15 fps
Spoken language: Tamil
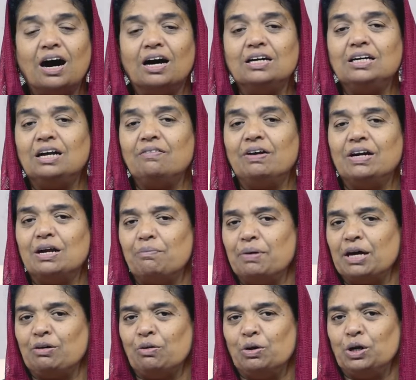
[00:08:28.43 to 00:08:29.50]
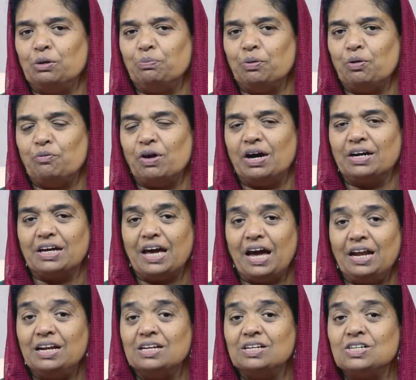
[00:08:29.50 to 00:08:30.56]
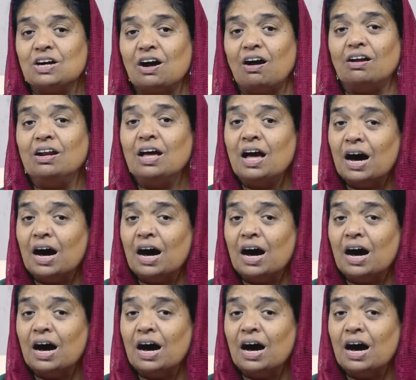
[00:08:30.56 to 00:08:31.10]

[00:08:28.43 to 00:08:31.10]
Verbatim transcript: ஆண்டவர் நம்மை கொண்டு போவார் ஏனென்றால்